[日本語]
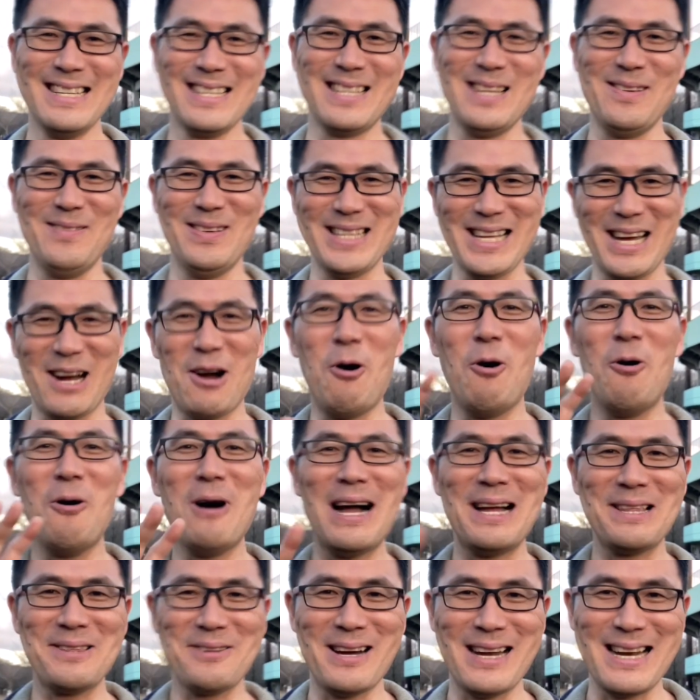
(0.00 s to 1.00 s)
すいません。後
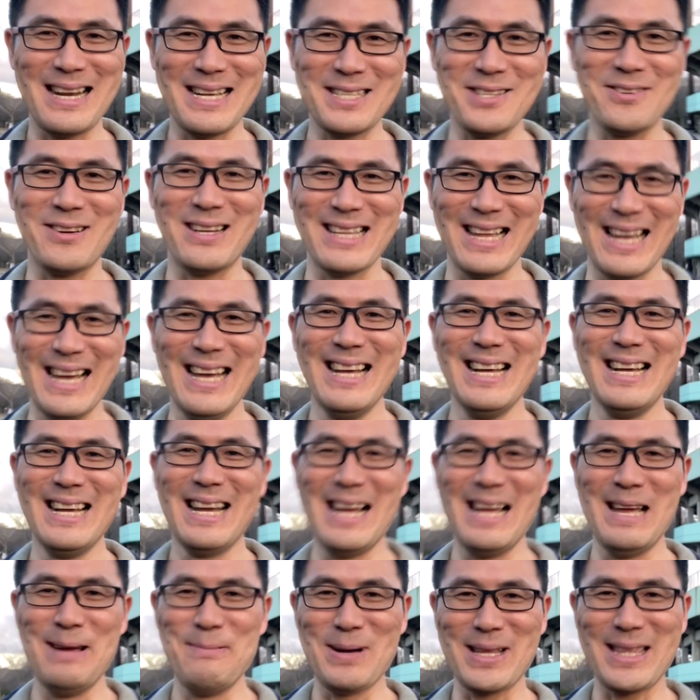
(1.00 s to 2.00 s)
半の話はね、
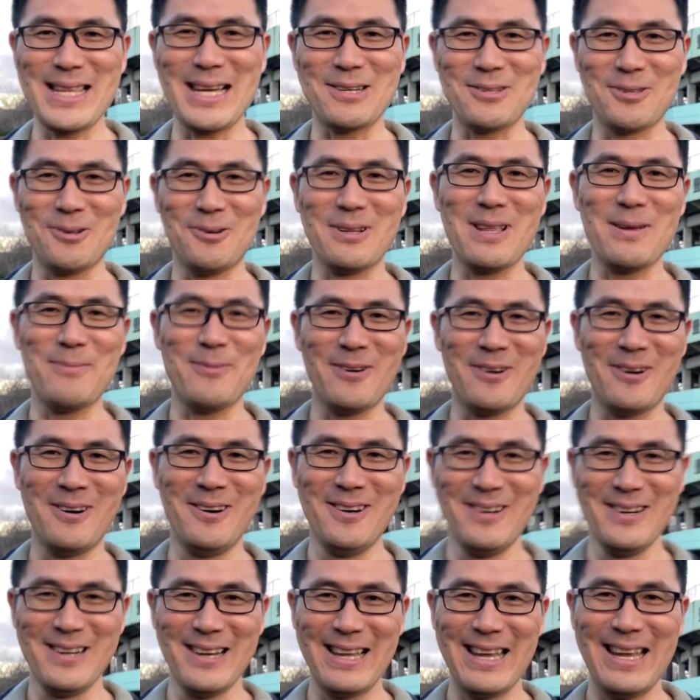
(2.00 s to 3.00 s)
え全くどうでも
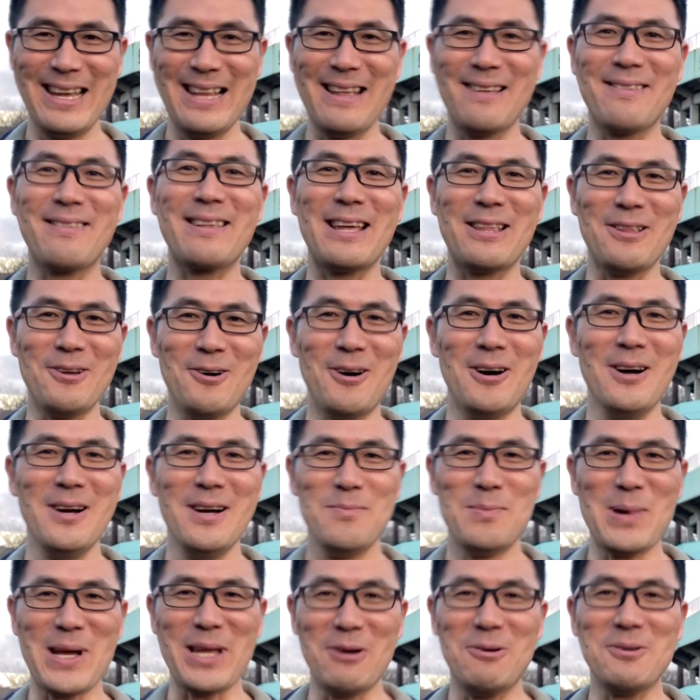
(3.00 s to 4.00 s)
いいですけど、
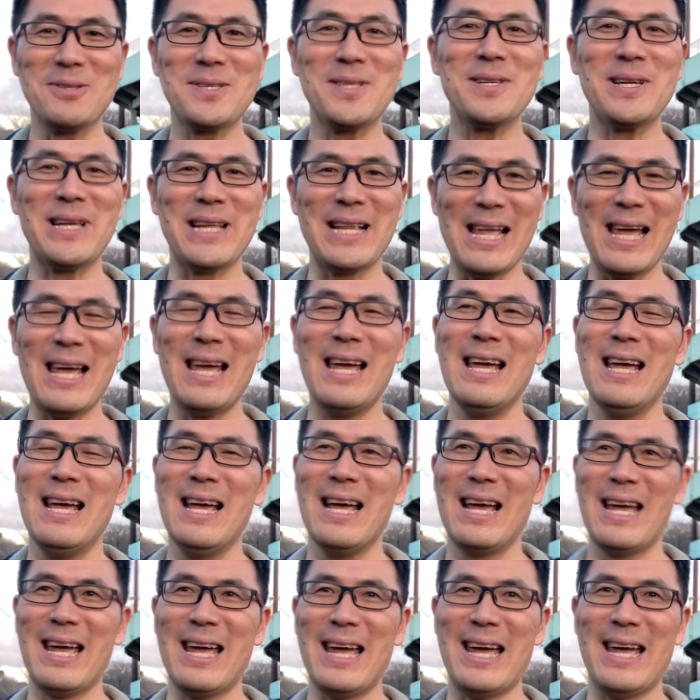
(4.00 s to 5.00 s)
まあ要するにね、
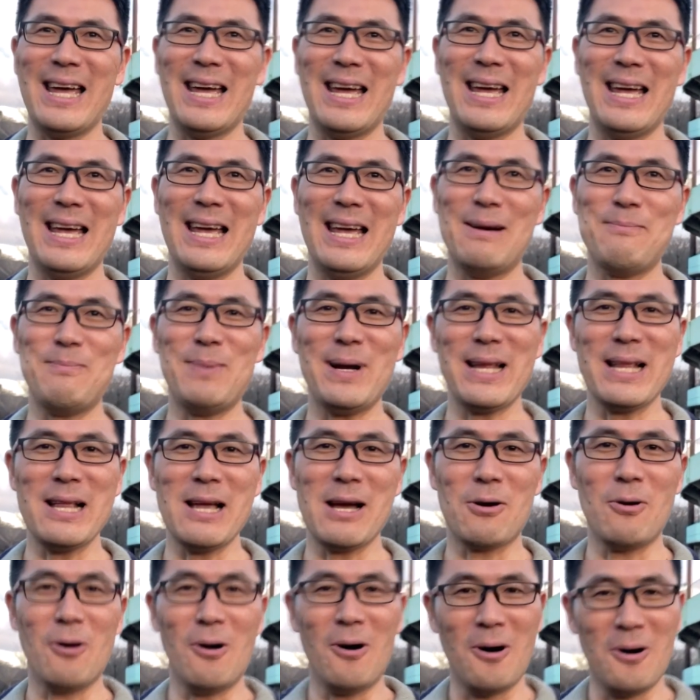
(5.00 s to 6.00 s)
えー、やっぱり
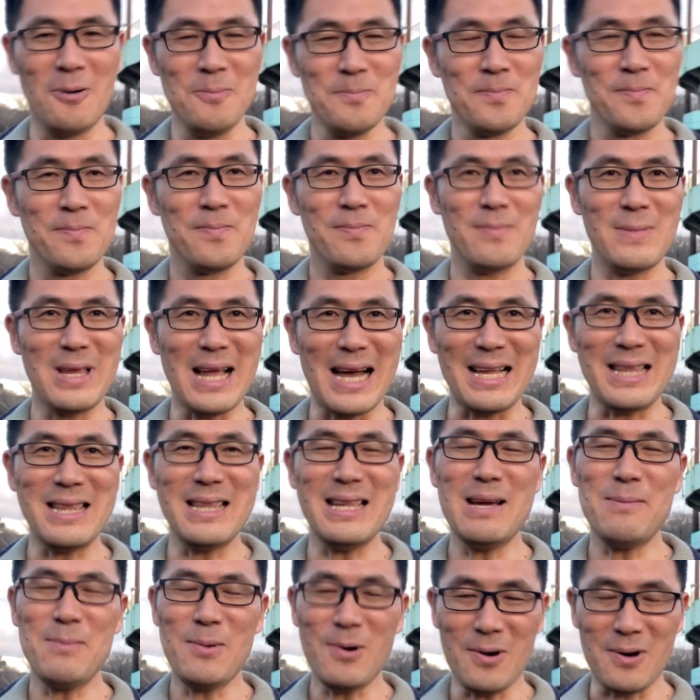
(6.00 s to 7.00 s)
ね、こう、
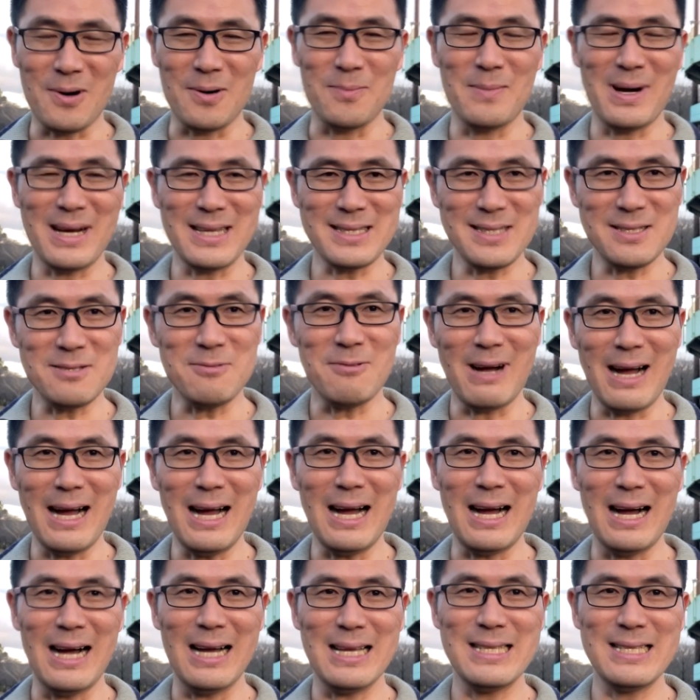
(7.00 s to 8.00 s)
何でも、まず
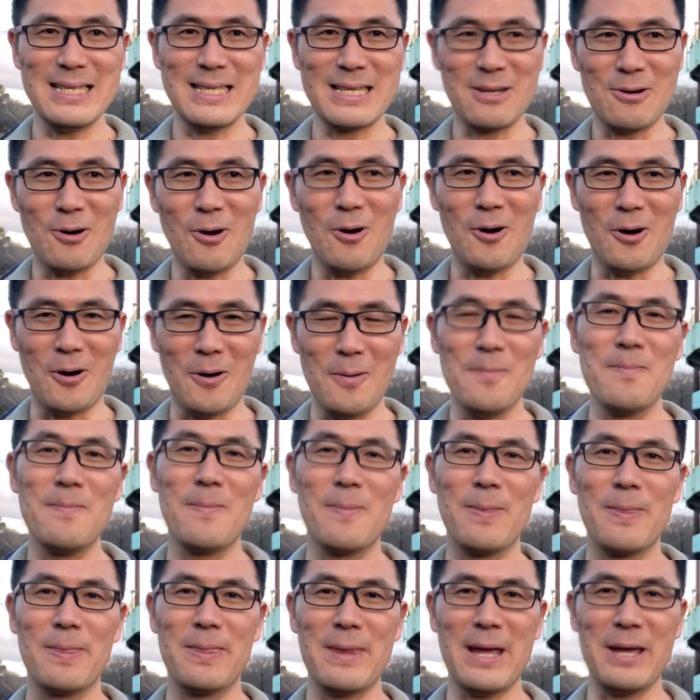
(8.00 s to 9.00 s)
は思
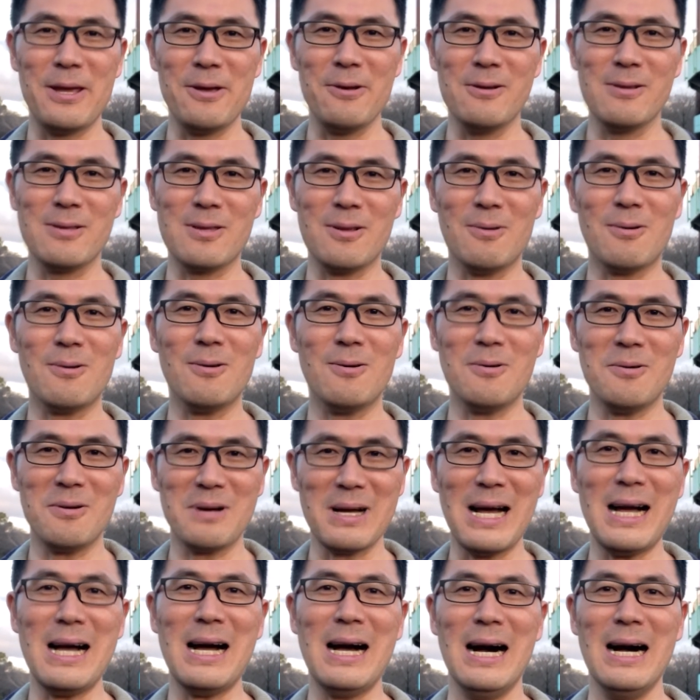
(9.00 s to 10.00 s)
考っていうとこ
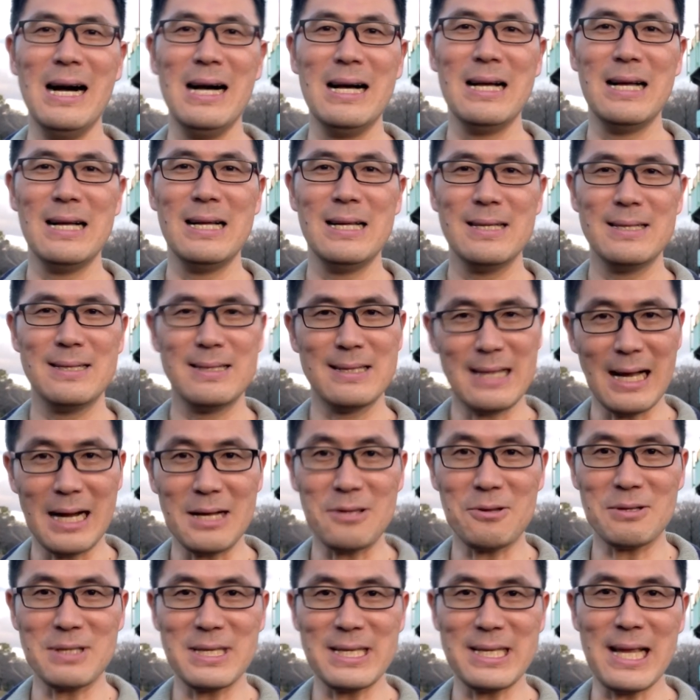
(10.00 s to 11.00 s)
ろが
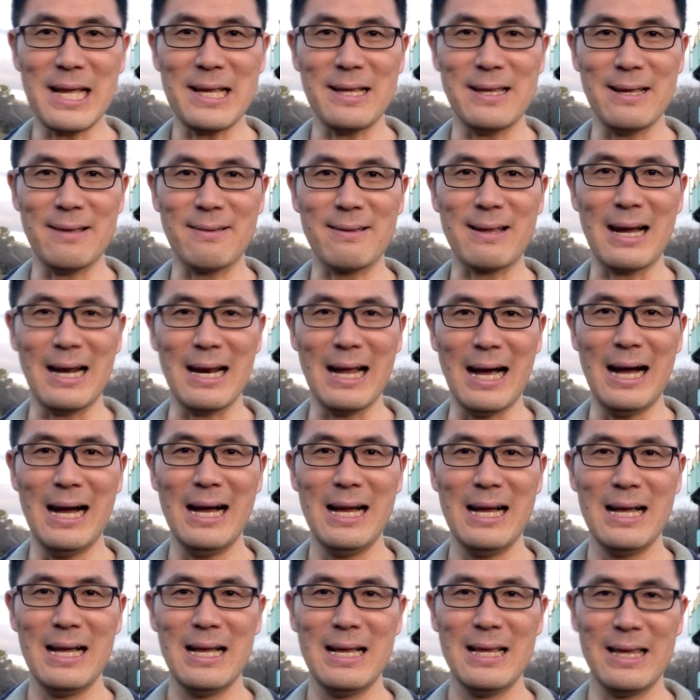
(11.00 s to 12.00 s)
スタート地点ですから、
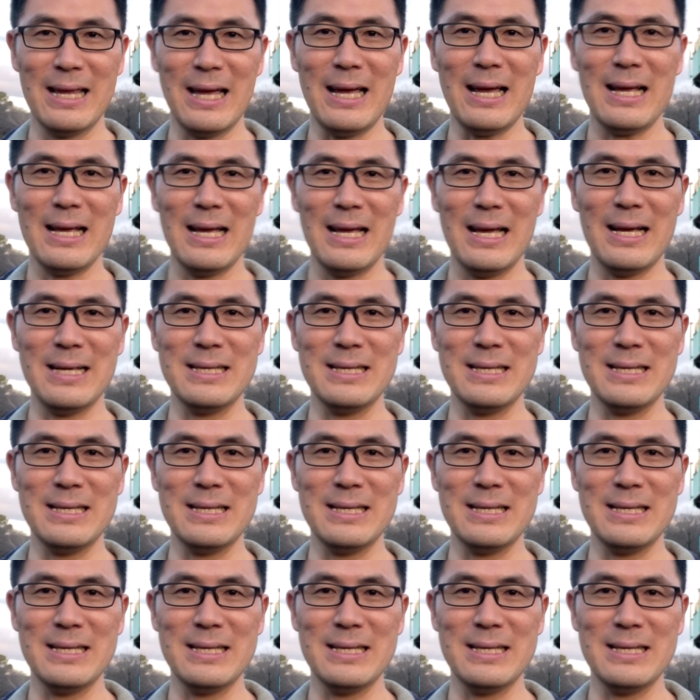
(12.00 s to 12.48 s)
ね、